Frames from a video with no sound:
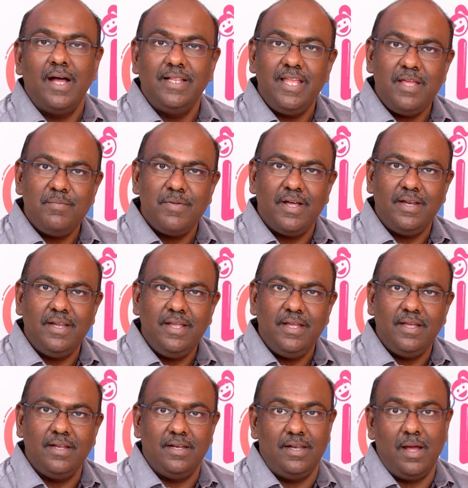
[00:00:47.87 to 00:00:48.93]
அதே மாதிரி
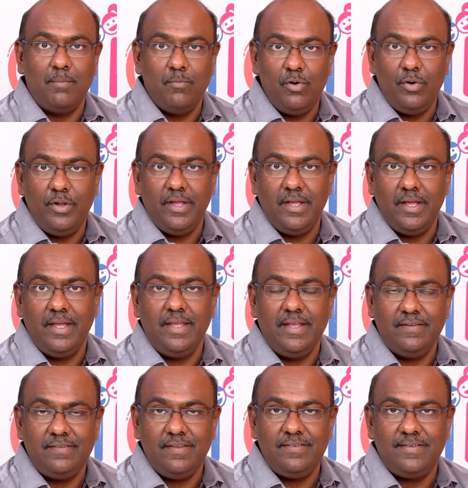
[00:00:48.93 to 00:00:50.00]
நம்மளுடைய
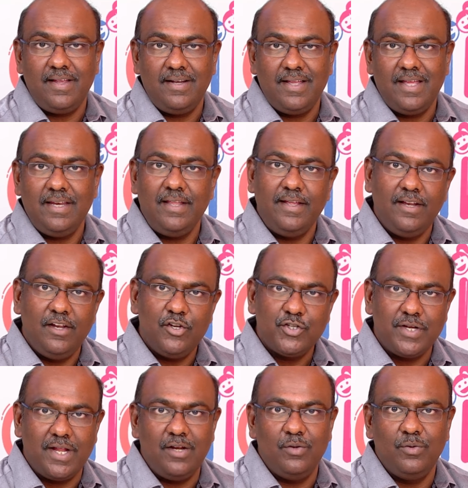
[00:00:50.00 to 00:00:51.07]
எஸ்எஸ் சேல்கர்
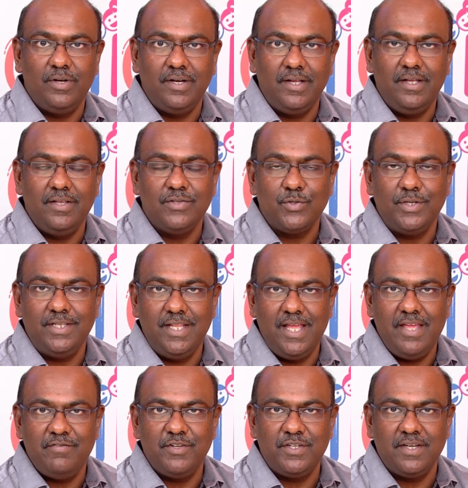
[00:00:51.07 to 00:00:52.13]
இங்கிலீஷ் சேனலும் இருக்குது ஸோ
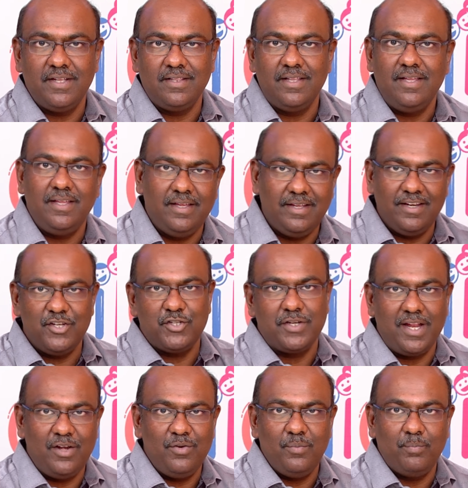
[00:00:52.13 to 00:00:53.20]
இதே விஷயத்தை இங்கிலீஷ்
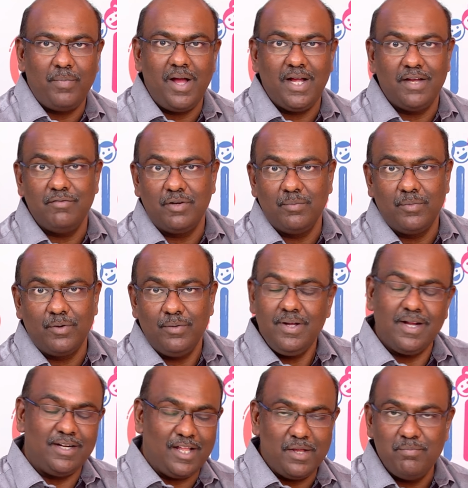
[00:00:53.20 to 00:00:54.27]
சேனலையும் பார்க்க
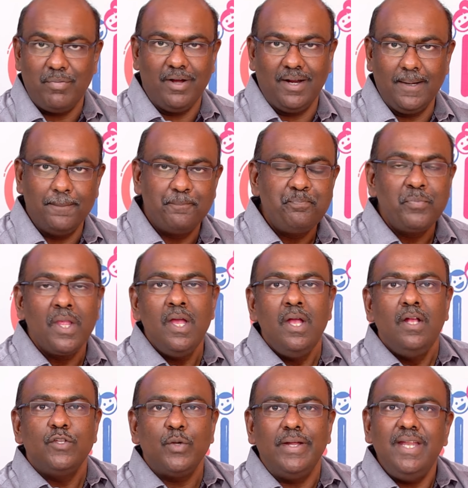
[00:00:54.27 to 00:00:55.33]
விரும்புகிறவங்க கட்டாயம் பார்க்கலாம்
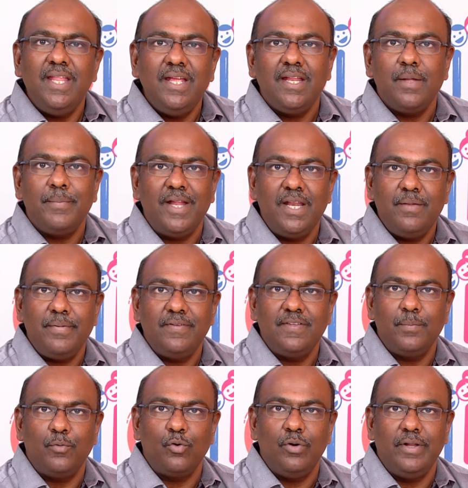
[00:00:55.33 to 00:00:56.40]
ஸோ இன்றைக்கி நம்ம என்ன
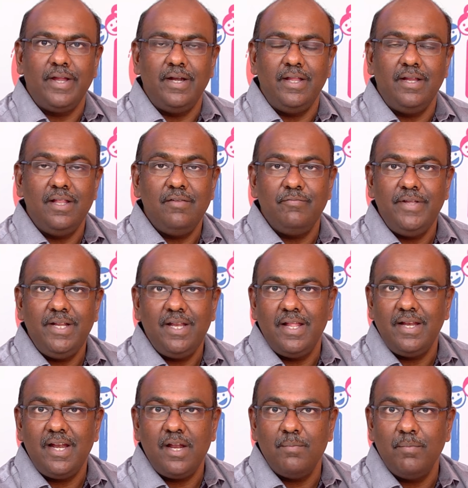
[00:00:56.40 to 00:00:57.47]
பேச போகிறோம்னு கேட்டிங்கன்னா
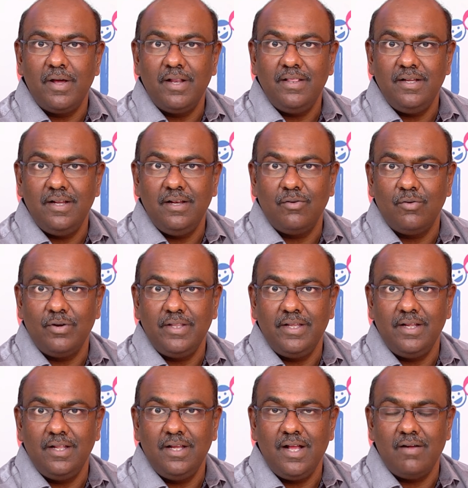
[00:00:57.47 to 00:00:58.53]
வீட்டில் என்னென்ன மருந்துகள்
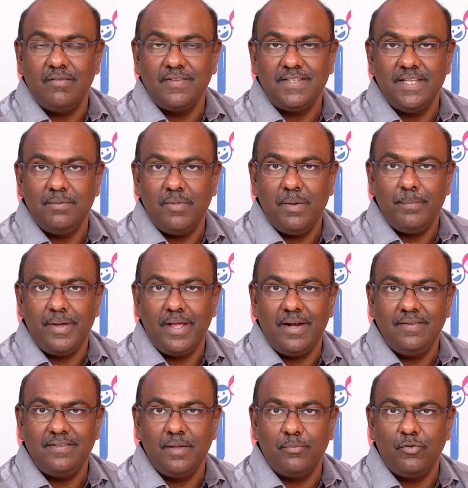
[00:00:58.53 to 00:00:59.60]
குழந்தைகளுக்கு அவசியமாக
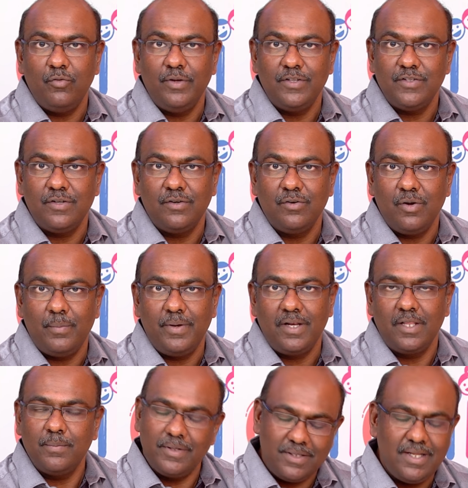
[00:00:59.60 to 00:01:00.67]
பேரண்ட்ஸ் எப்பவும் வச்சுருக்கணும்
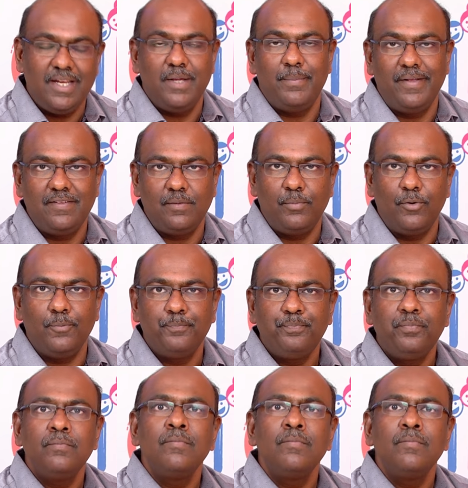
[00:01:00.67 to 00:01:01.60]
அப்படின்றத பற்றி தான் இன்றைக்கி பேச போகிறோம்